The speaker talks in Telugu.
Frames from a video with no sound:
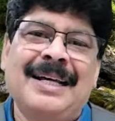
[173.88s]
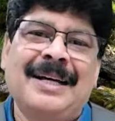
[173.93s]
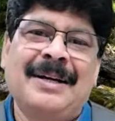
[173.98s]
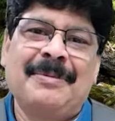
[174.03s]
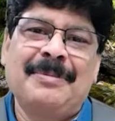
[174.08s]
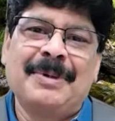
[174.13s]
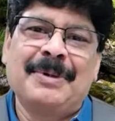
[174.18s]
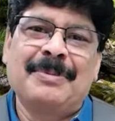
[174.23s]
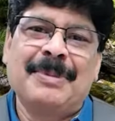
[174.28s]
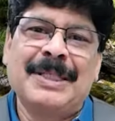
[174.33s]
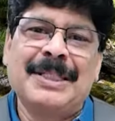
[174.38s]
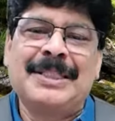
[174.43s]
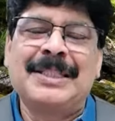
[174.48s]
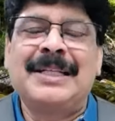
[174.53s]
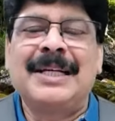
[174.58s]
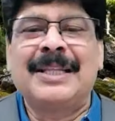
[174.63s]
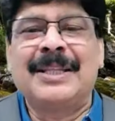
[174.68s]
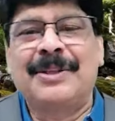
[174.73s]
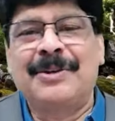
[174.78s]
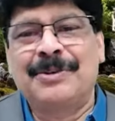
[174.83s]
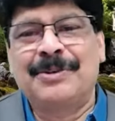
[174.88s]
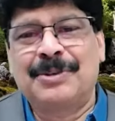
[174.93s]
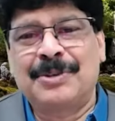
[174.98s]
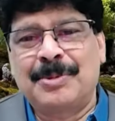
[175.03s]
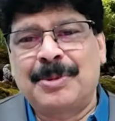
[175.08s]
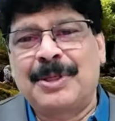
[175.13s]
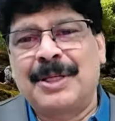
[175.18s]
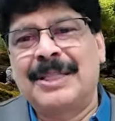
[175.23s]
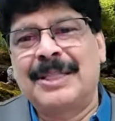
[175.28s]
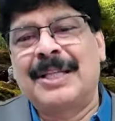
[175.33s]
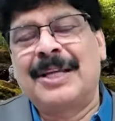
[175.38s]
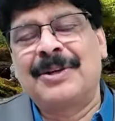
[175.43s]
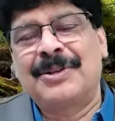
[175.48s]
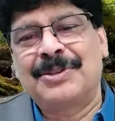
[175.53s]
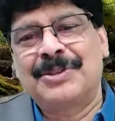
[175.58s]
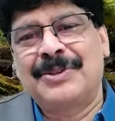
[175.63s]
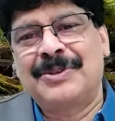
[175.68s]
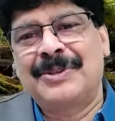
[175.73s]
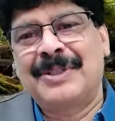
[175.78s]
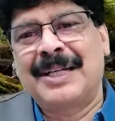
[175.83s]
మీకు మంచి గంధం సుమగంధాలు
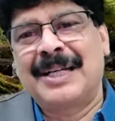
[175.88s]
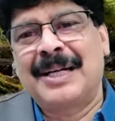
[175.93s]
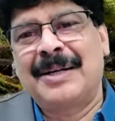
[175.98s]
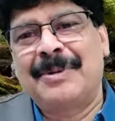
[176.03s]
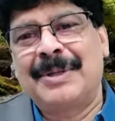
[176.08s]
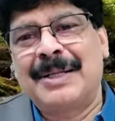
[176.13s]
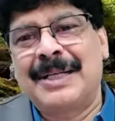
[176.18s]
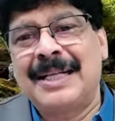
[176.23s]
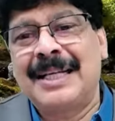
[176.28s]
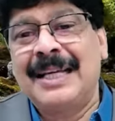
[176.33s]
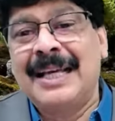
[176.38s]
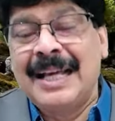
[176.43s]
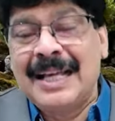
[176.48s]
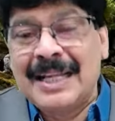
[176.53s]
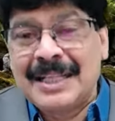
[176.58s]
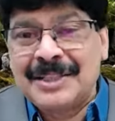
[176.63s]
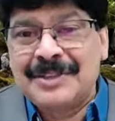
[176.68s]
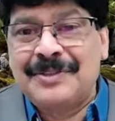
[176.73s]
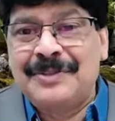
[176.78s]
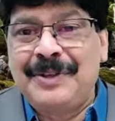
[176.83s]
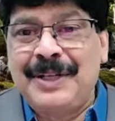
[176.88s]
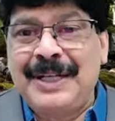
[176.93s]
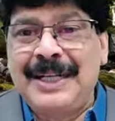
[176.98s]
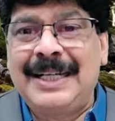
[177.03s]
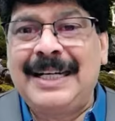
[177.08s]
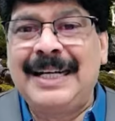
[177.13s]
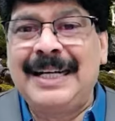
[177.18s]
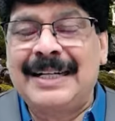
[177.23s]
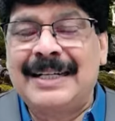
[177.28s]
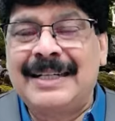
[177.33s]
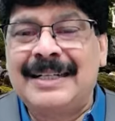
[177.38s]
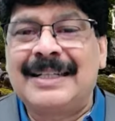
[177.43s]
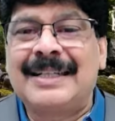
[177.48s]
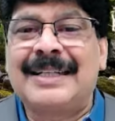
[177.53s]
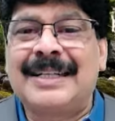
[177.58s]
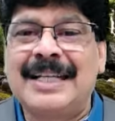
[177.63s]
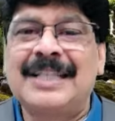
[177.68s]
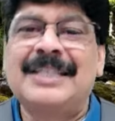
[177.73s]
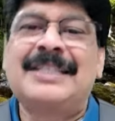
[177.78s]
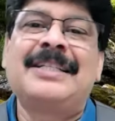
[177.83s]
వస్తుంటాయి కాబట్టి స్వీట్ ఇన్
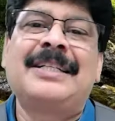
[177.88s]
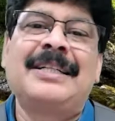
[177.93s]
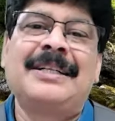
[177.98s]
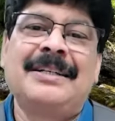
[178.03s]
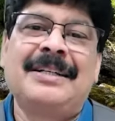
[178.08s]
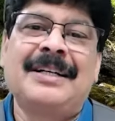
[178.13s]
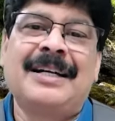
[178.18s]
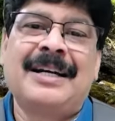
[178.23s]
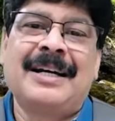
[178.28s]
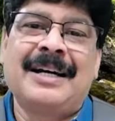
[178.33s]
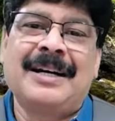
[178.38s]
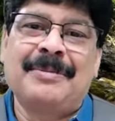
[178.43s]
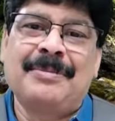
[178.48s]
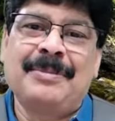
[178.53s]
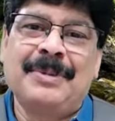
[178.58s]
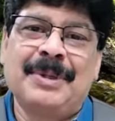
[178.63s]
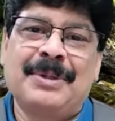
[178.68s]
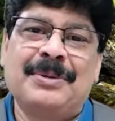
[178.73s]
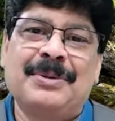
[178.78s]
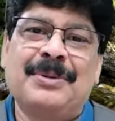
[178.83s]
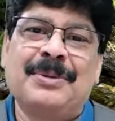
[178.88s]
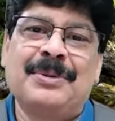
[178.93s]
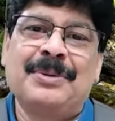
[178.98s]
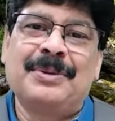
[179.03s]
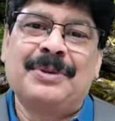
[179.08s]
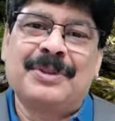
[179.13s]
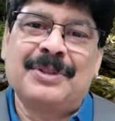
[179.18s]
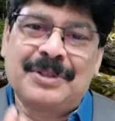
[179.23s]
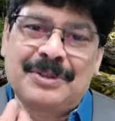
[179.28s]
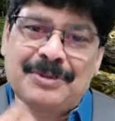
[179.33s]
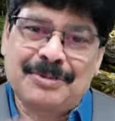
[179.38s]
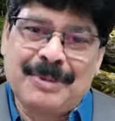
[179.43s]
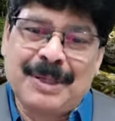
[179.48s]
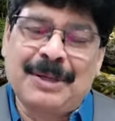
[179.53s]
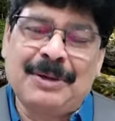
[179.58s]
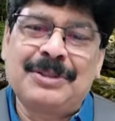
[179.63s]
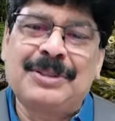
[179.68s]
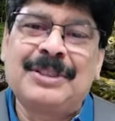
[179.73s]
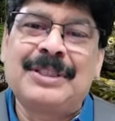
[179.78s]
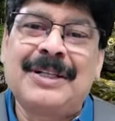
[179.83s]
టేస్ట్ మీకు
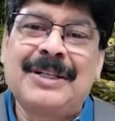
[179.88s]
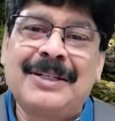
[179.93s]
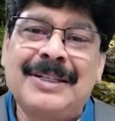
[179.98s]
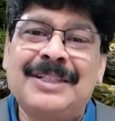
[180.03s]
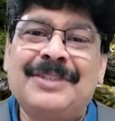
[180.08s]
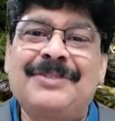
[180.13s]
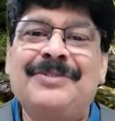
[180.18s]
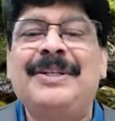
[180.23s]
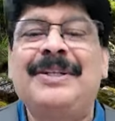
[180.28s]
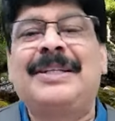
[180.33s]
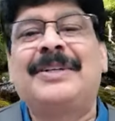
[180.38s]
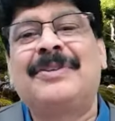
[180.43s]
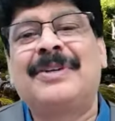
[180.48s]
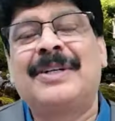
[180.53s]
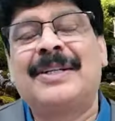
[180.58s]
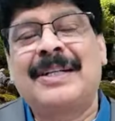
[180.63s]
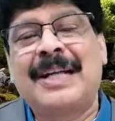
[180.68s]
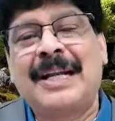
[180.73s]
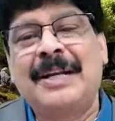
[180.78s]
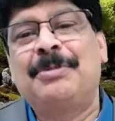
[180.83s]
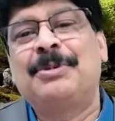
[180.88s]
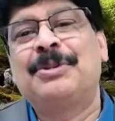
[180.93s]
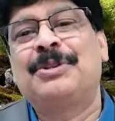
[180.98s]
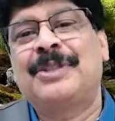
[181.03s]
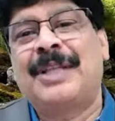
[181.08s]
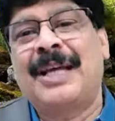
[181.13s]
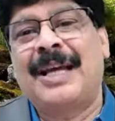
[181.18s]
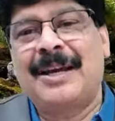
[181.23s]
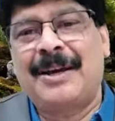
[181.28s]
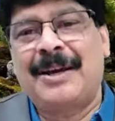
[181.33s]
స్మెల్ వస్తుంది కాబట్టి స్వీట్గా ఉన్నట్టు అనిపిస్తాయి ఆ